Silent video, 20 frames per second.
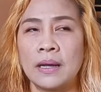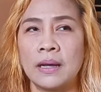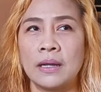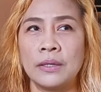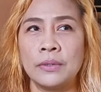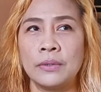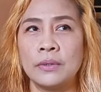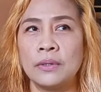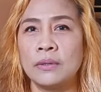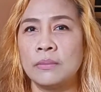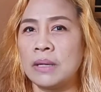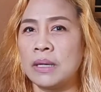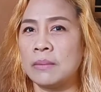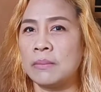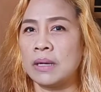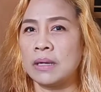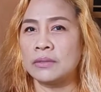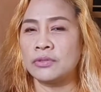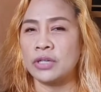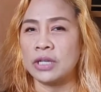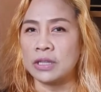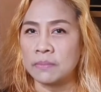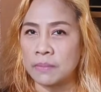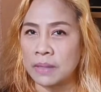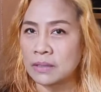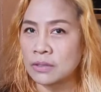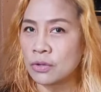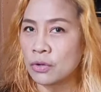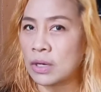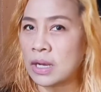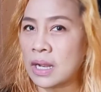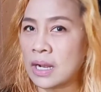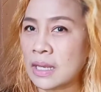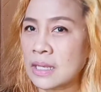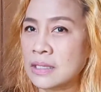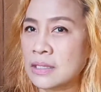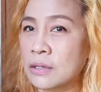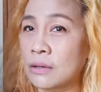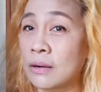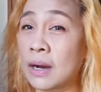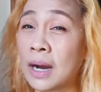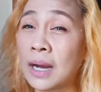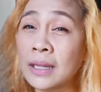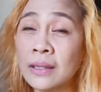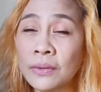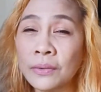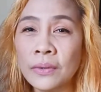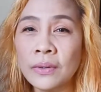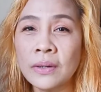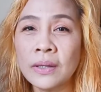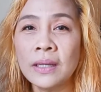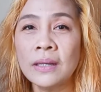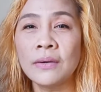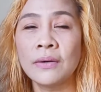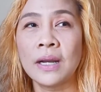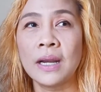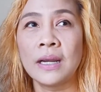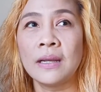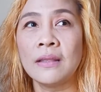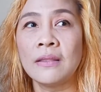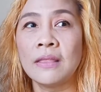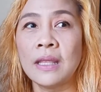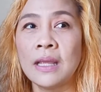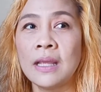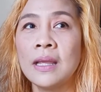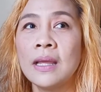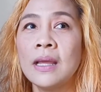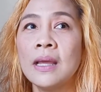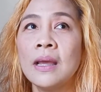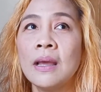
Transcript: ka, ano, my mga treatment ko lang is yung hot oil or anything.